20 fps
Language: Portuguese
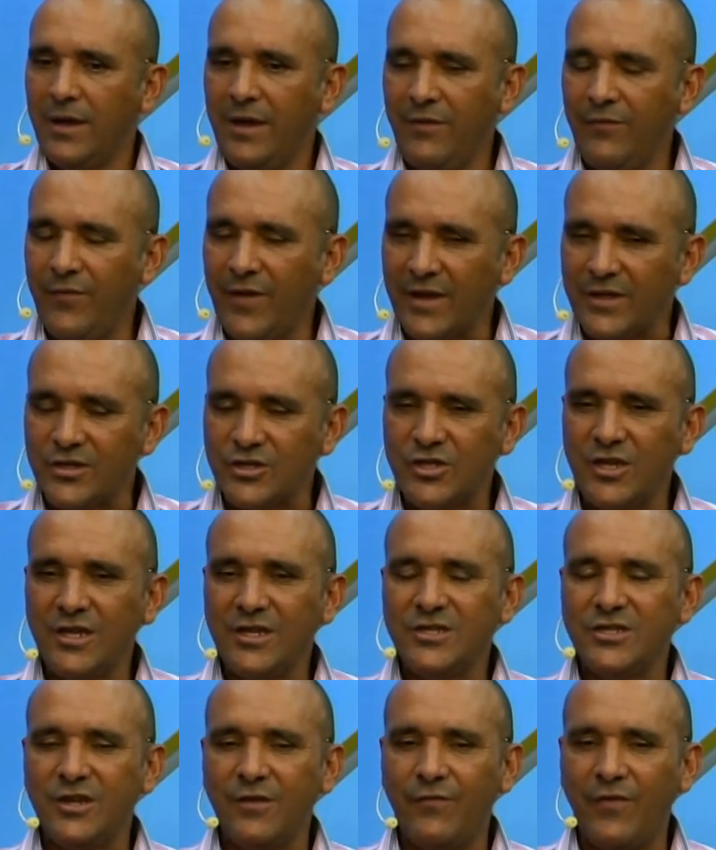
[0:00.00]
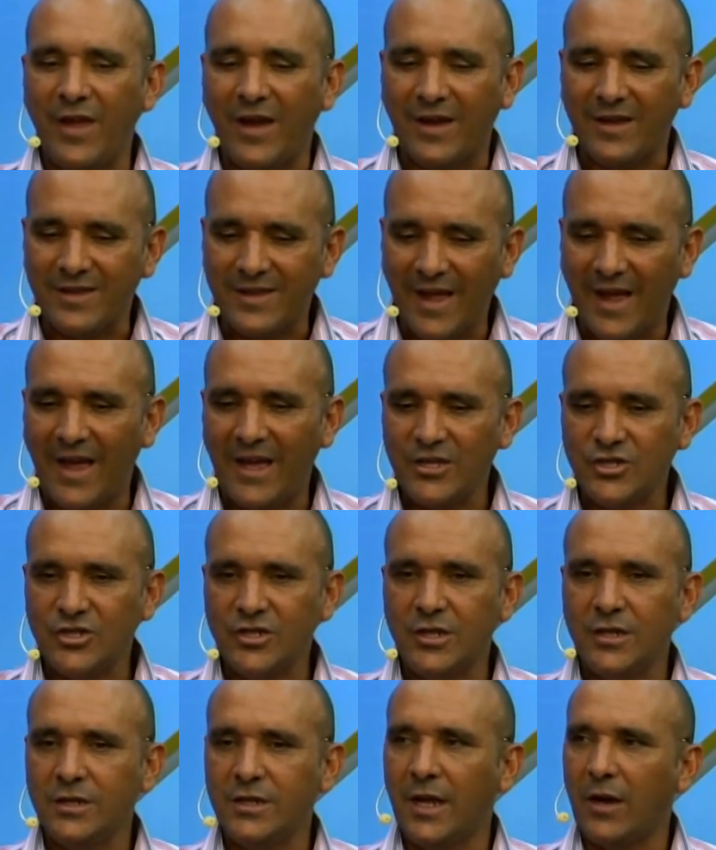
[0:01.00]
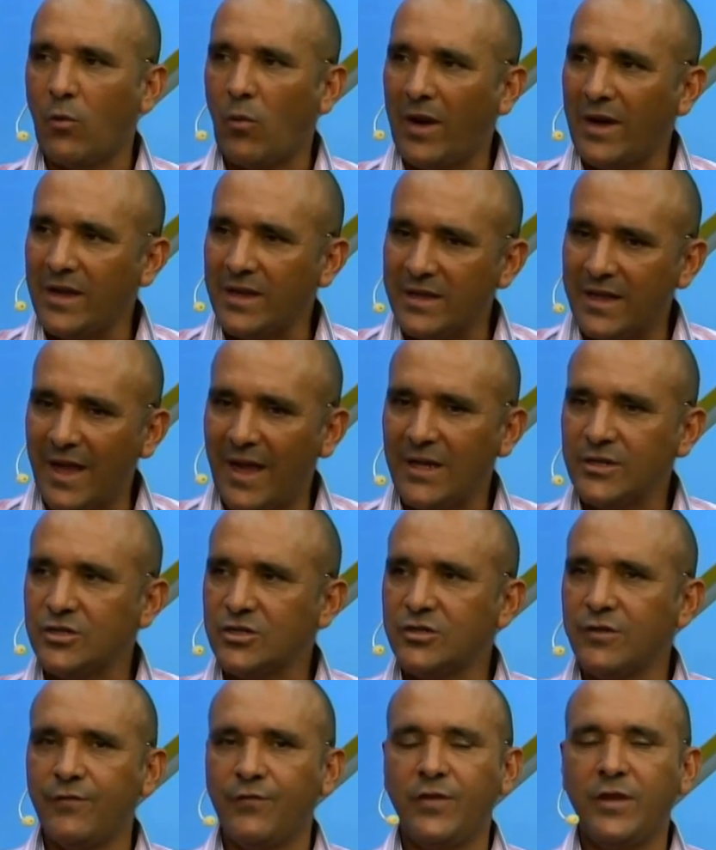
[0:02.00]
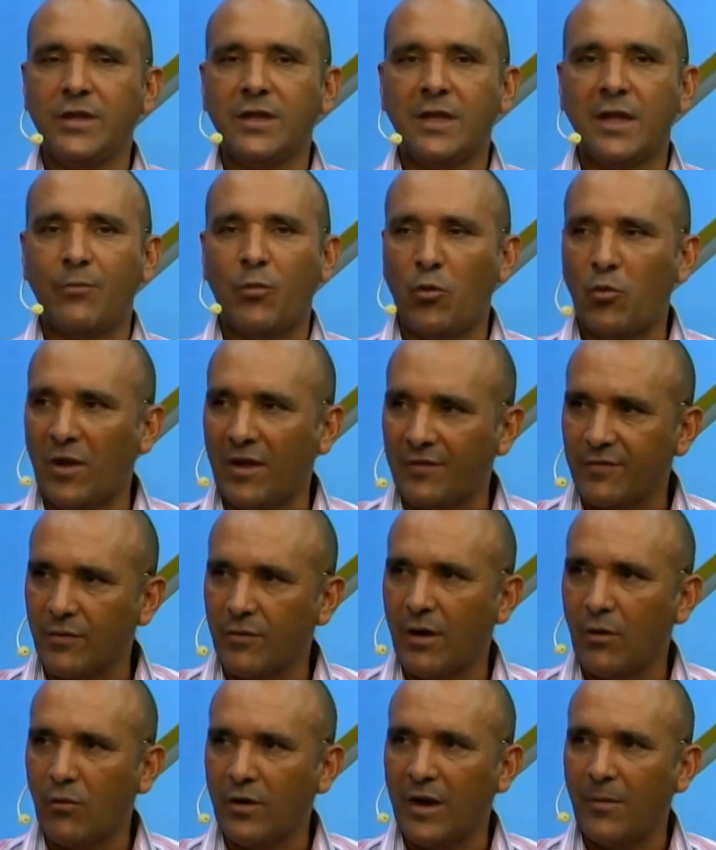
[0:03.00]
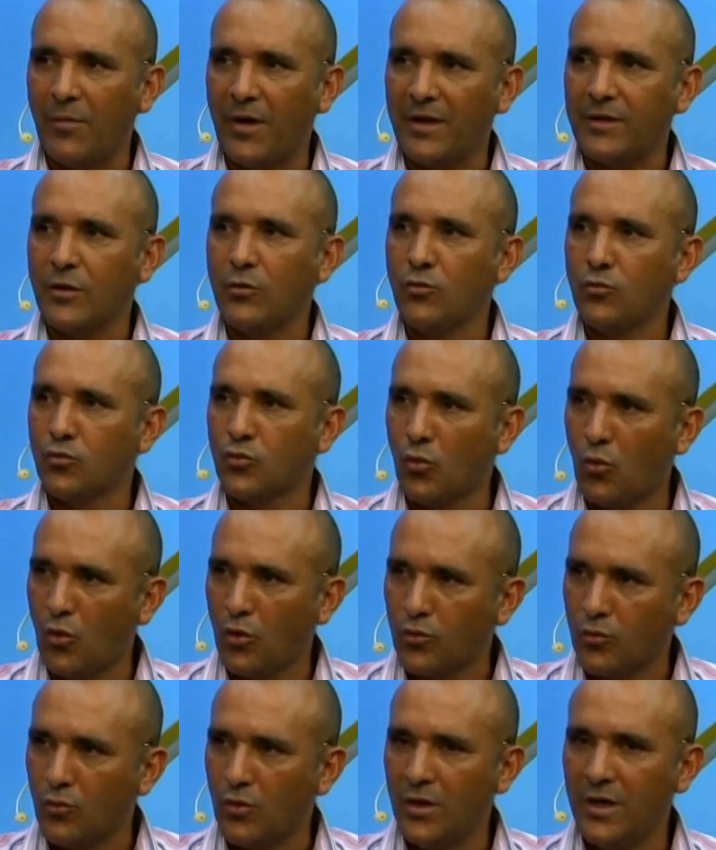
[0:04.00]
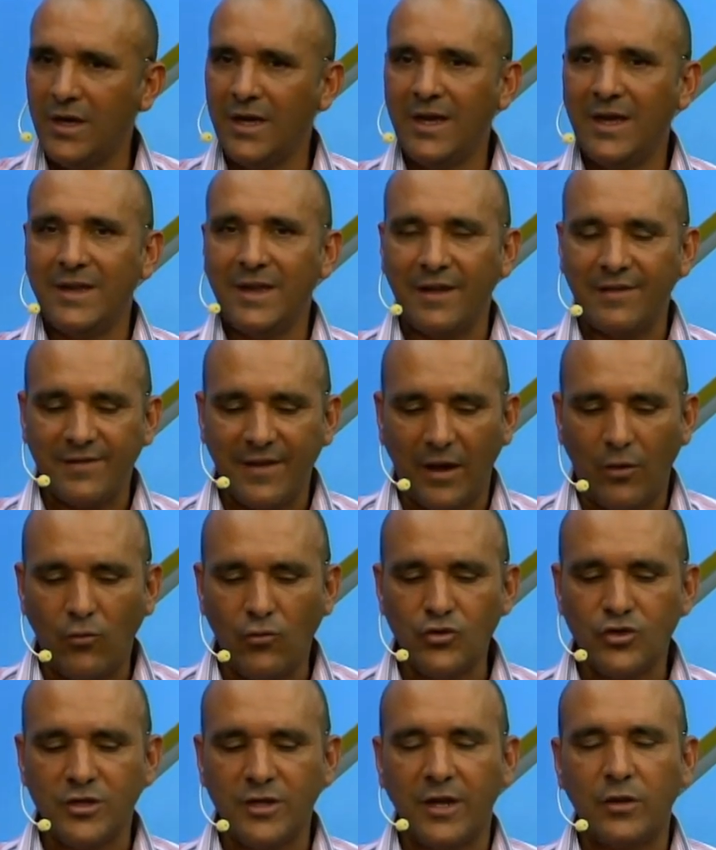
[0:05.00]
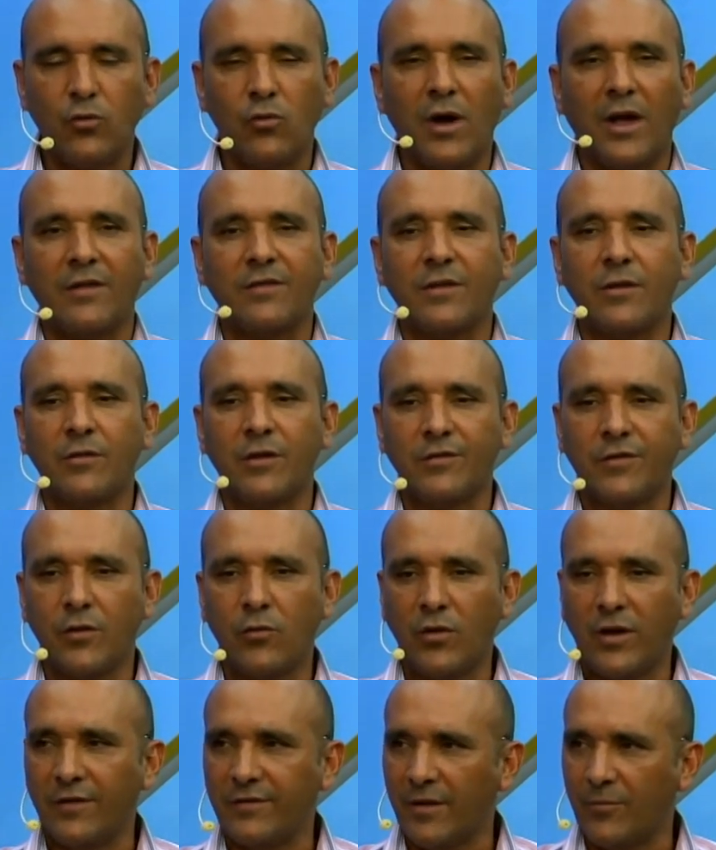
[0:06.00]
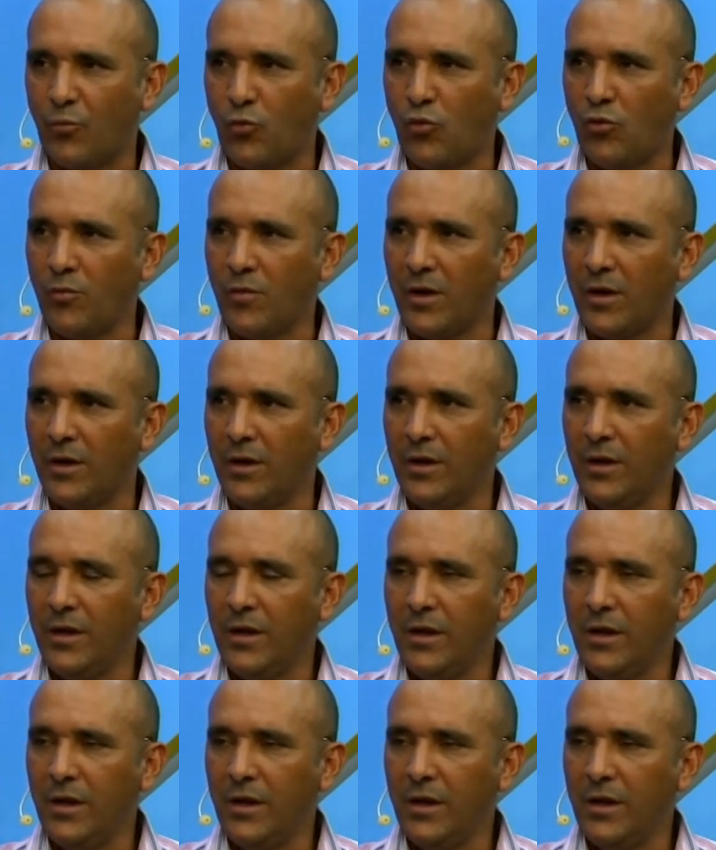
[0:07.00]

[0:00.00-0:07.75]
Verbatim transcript: Investir de verdade na qualidade de vida da população do Lagoa da Prata num todo, na saúde, na educação, na segurança pública.